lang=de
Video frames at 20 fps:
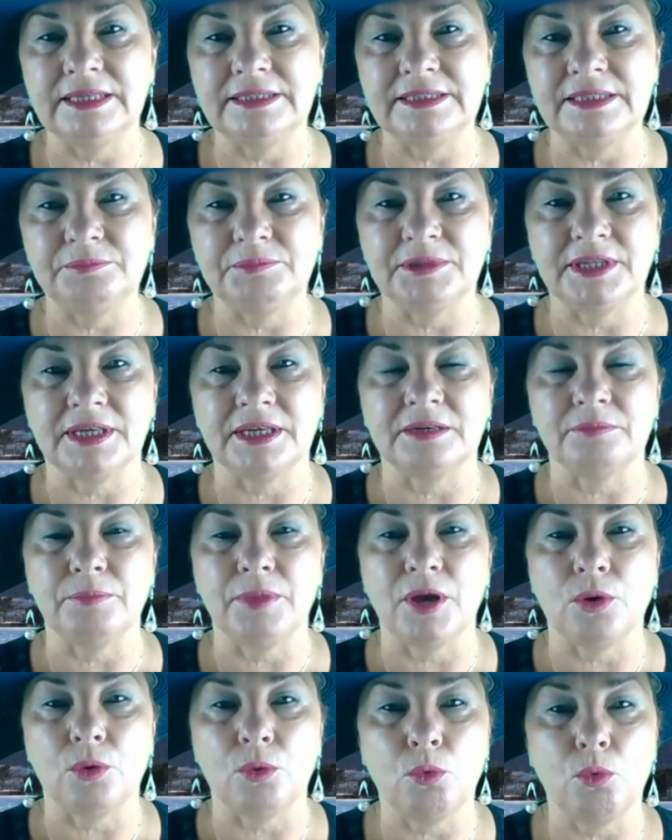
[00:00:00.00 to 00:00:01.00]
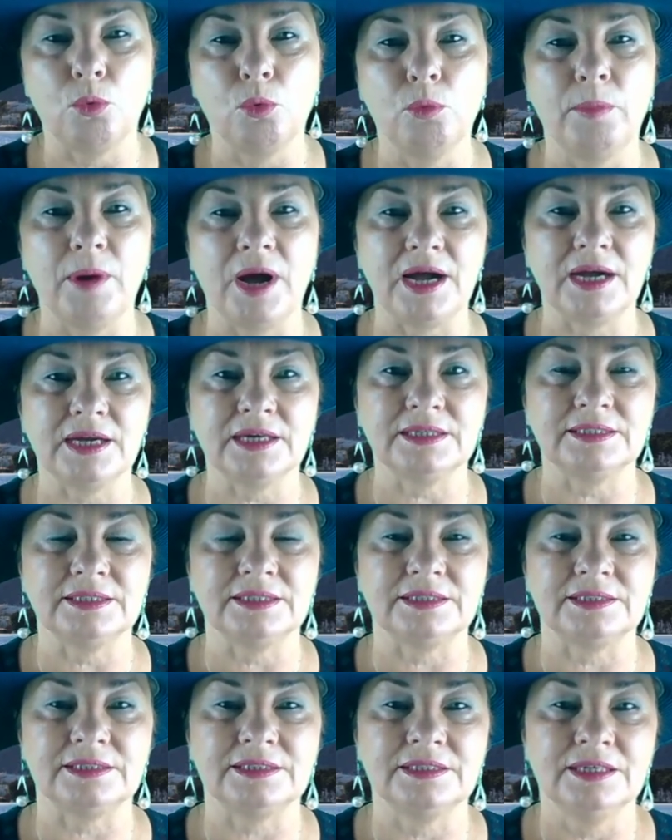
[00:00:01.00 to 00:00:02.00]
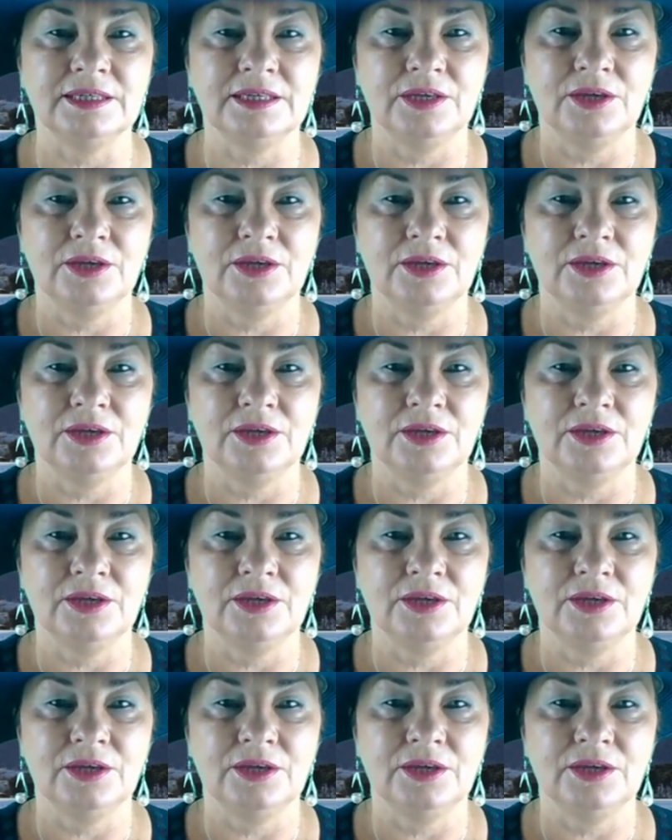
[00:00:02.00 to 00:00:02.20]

Ägypter beobachtet.